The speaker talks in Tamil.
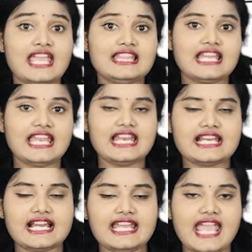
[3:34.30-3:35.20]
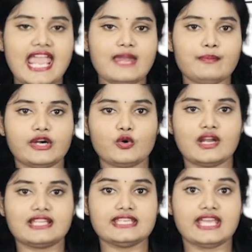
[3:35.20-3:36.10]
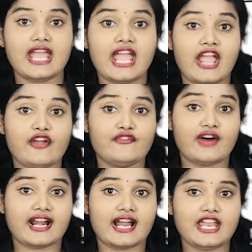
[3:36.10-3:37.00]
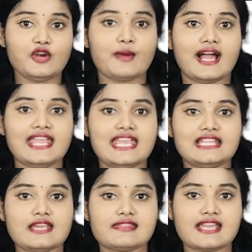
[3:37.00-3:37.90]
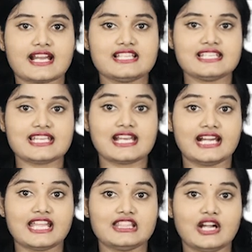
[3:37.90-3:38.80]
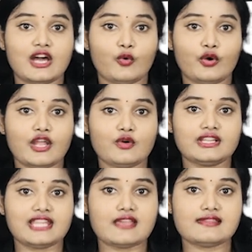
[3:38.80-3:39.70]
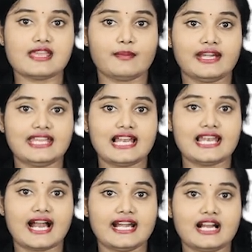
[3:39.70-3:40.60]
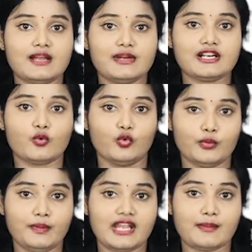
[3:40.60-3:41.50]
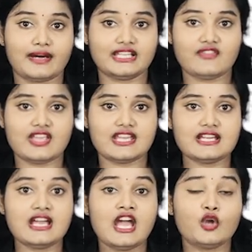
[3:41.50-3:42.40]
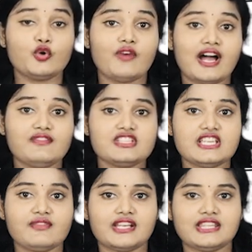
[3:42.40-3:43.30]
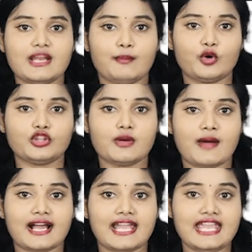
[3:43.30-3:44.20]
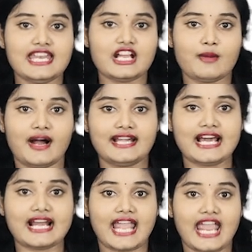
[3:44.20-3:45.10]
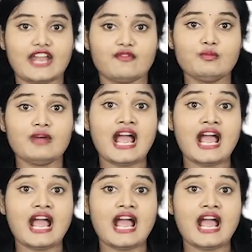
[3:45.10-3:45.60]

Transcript: இந்த நெருக்கடி ஏற்பட்டுள்ளது எவ்வாறாயினும் ஐக்கிய தேசிய கட்சிக்கு கிடைத்துள்ள ஒரே ஒரு தேசிய பட்டியல் நாடாளுமன்ற உறுப்பினர் பதவிக்கு ருவான் விஜயவர்த்தன பொருத்தமாக இருக்க மாட்டார் எனவும்